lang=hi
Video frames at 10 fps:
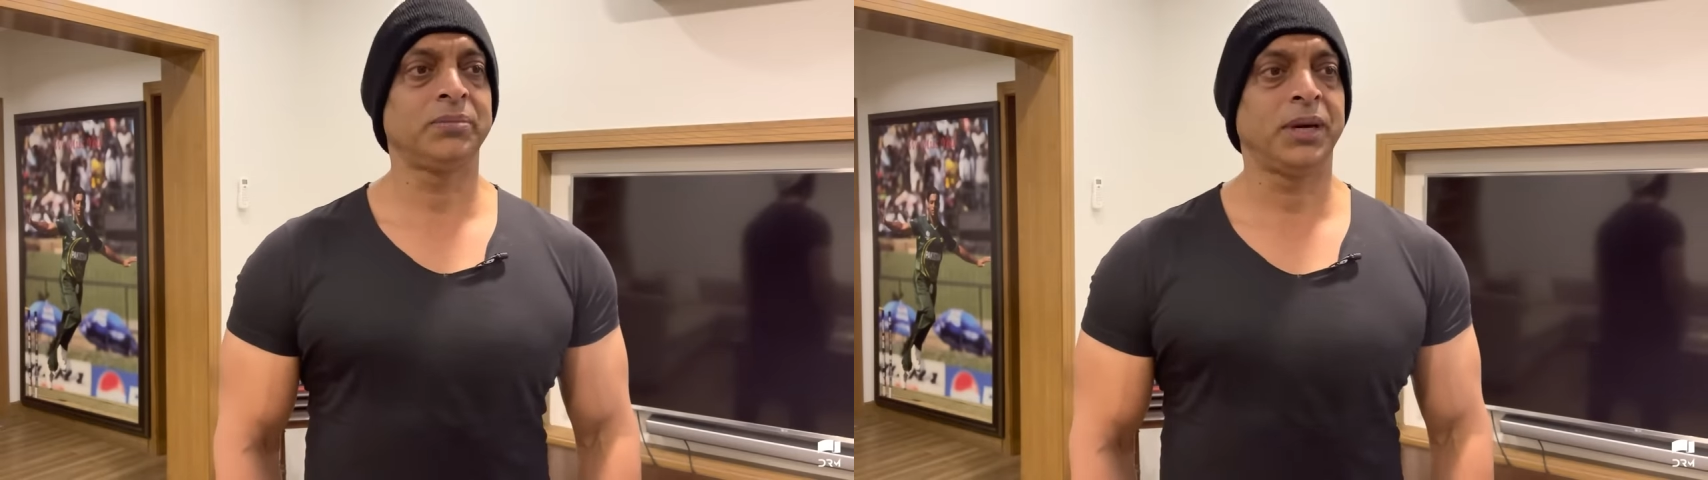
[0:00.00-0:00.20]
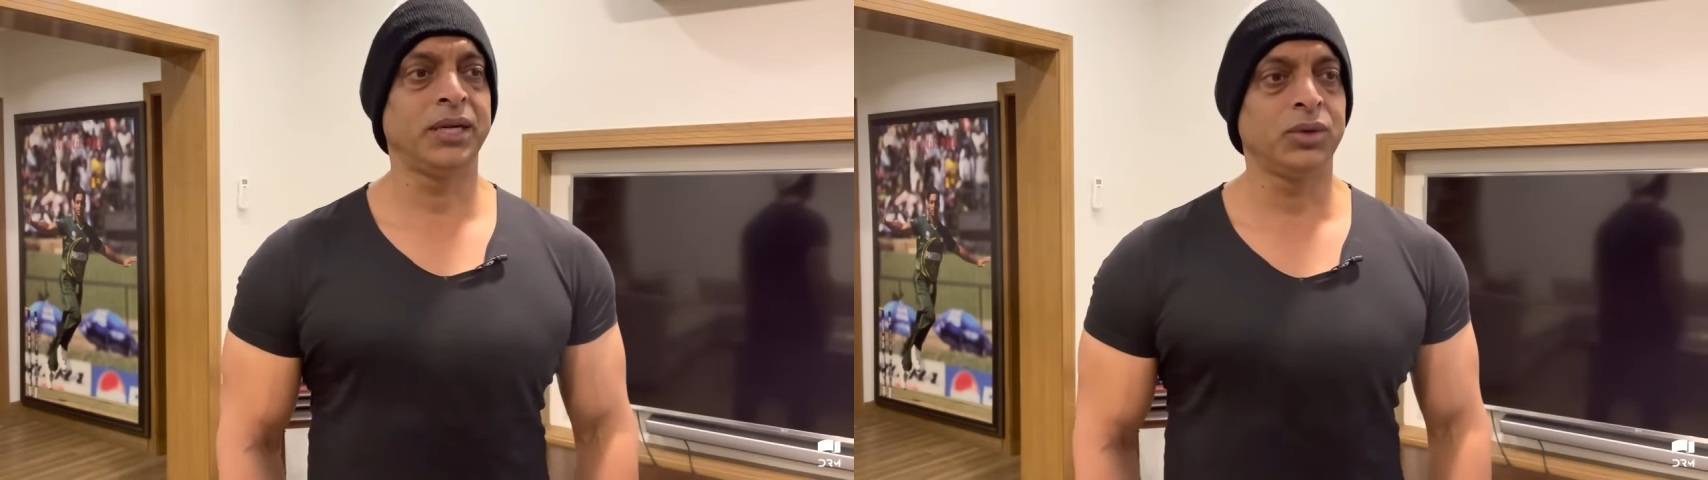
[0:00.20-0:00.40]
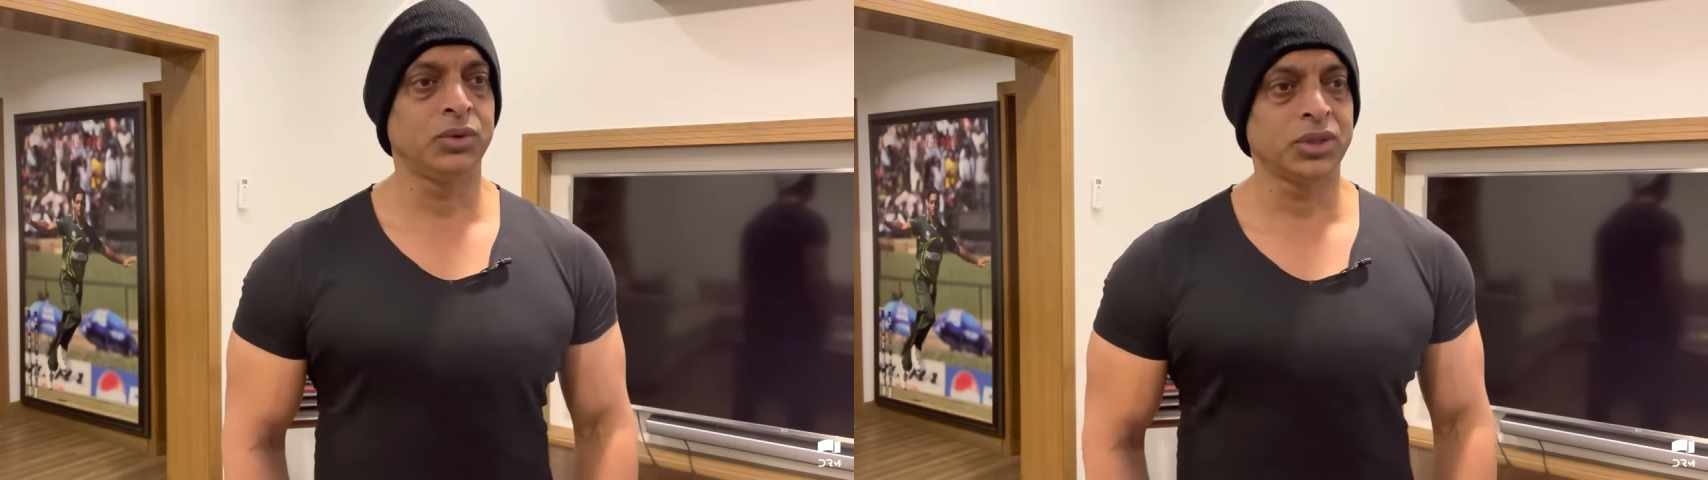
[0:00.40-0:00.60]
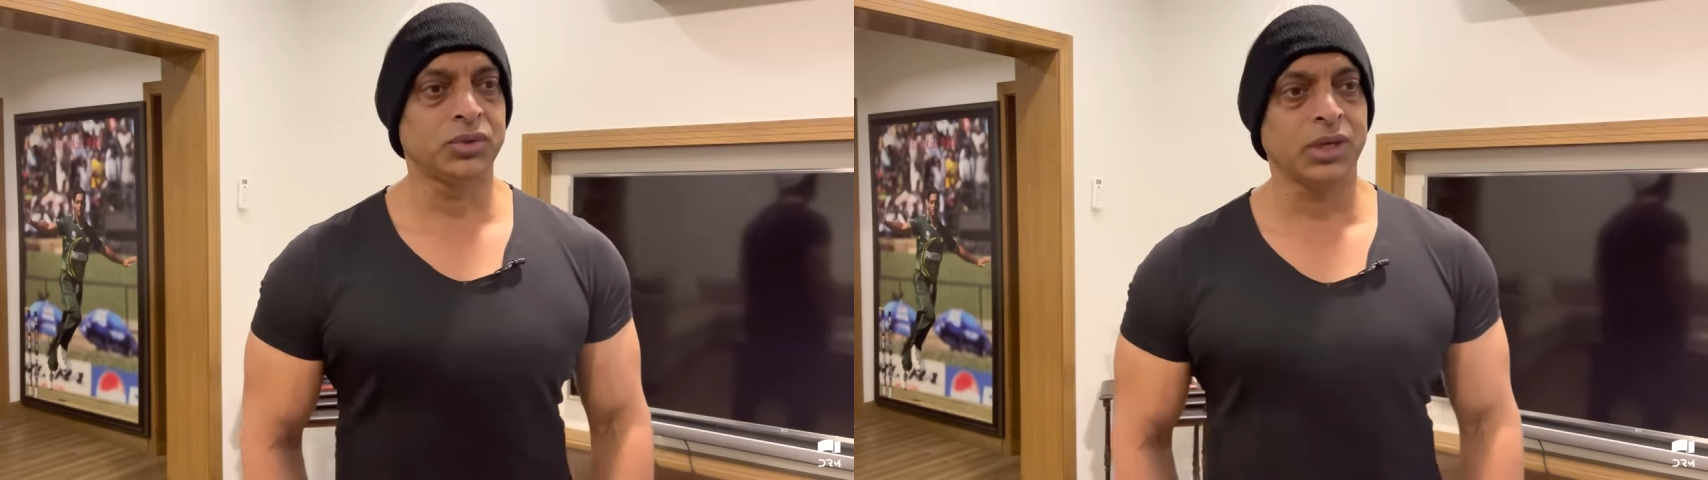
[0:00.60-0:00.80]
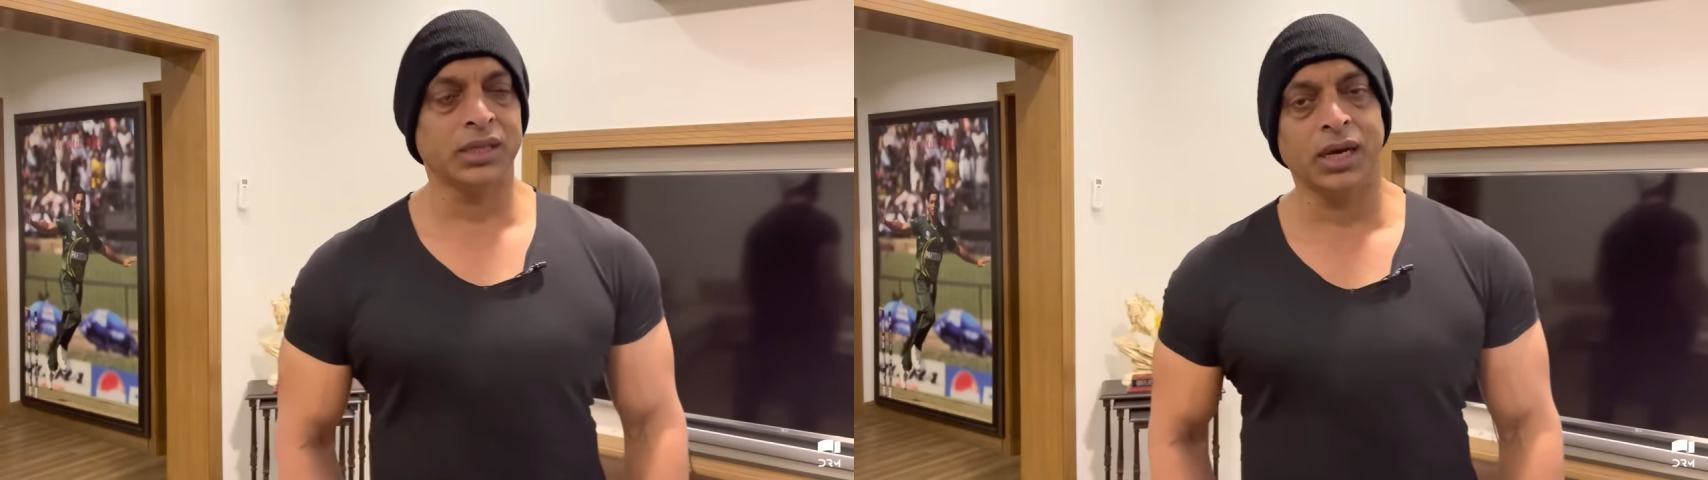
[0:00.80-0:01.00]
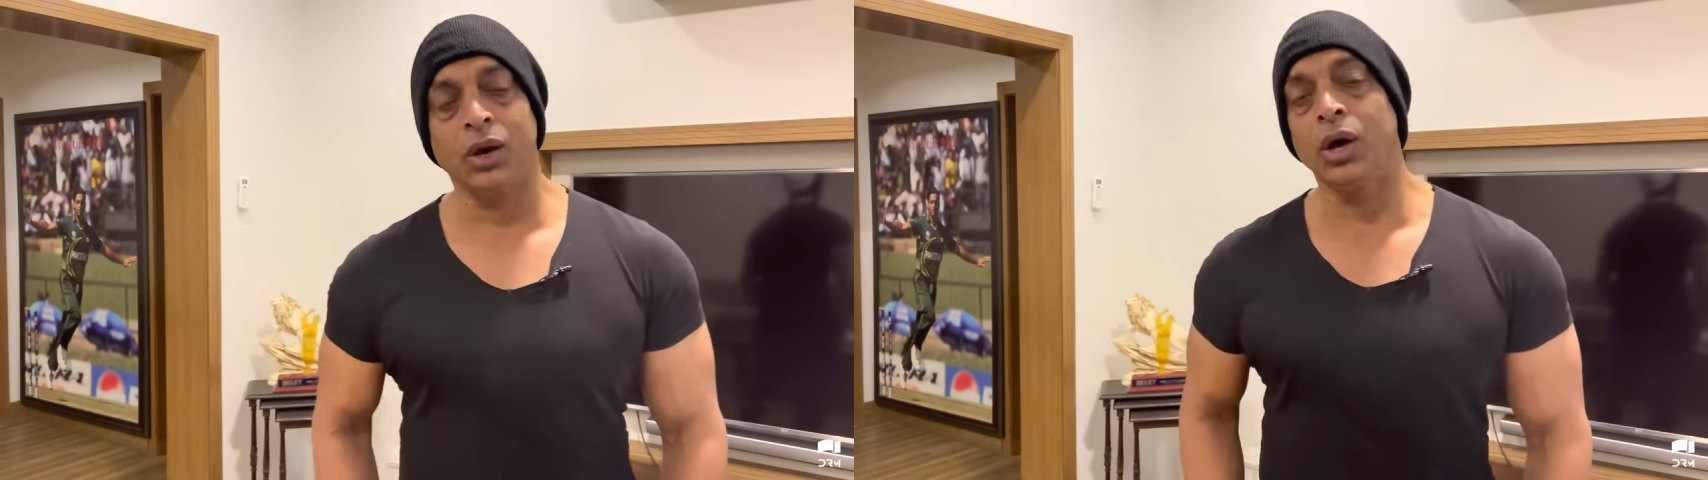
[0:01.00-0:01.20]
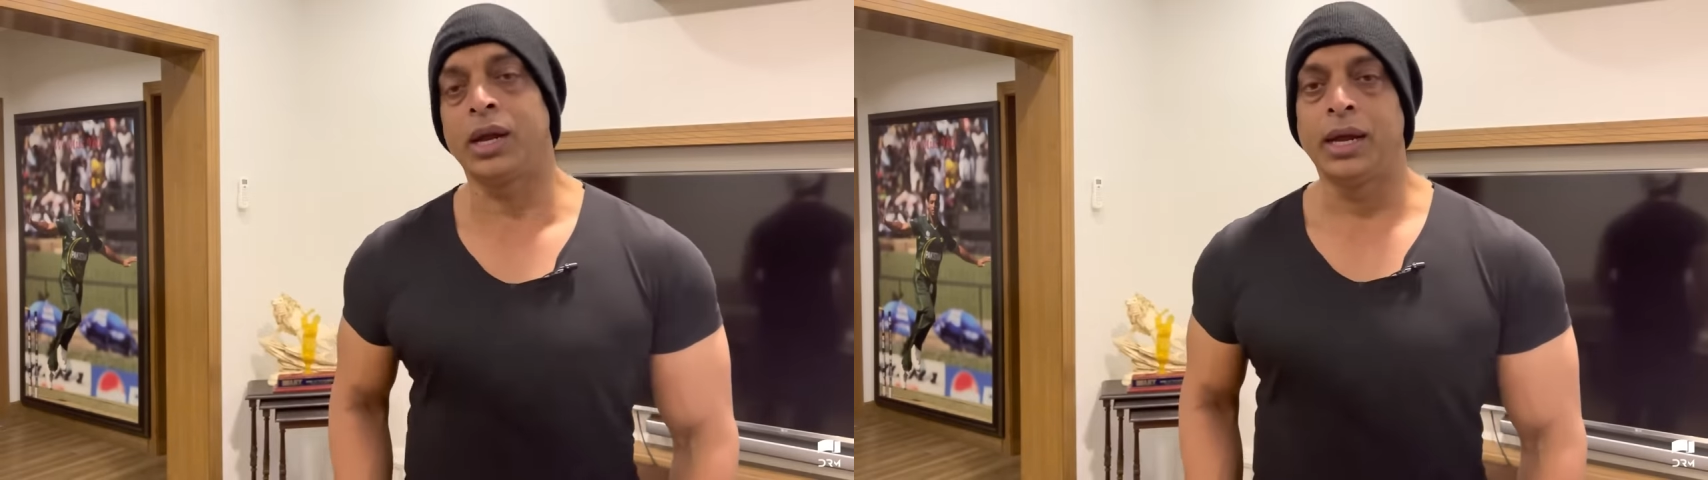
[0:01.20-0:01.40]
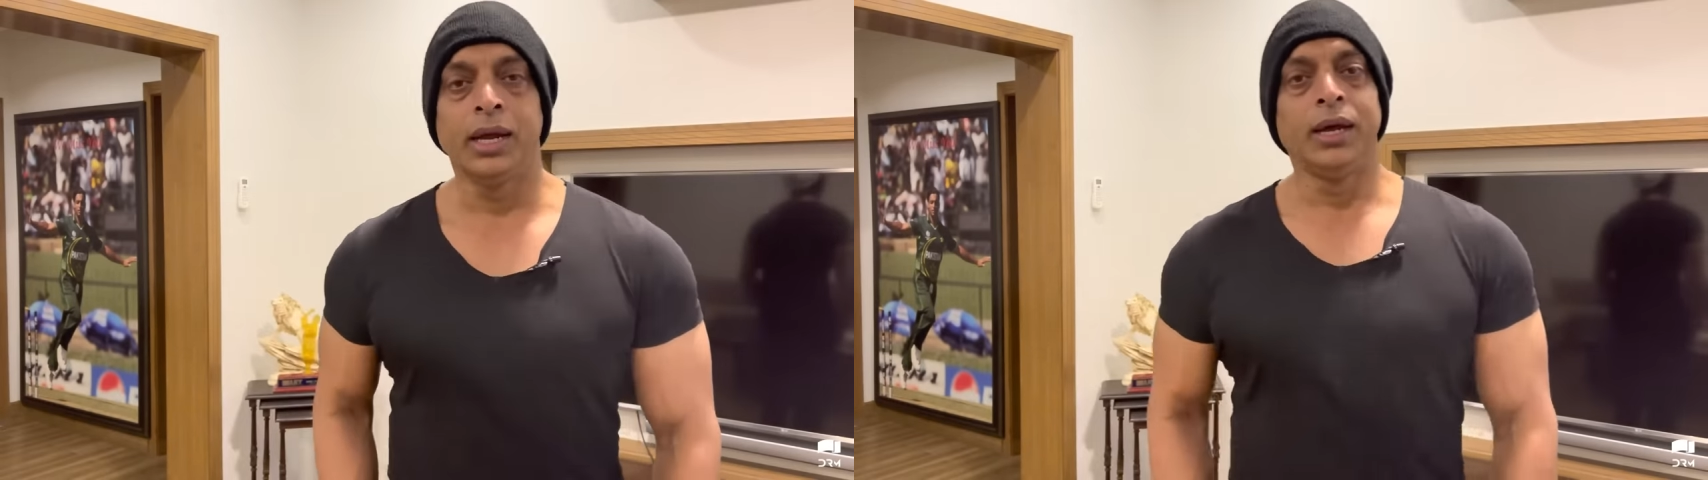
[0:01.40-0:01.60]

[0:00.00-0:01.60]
पानी गुजर चुका था और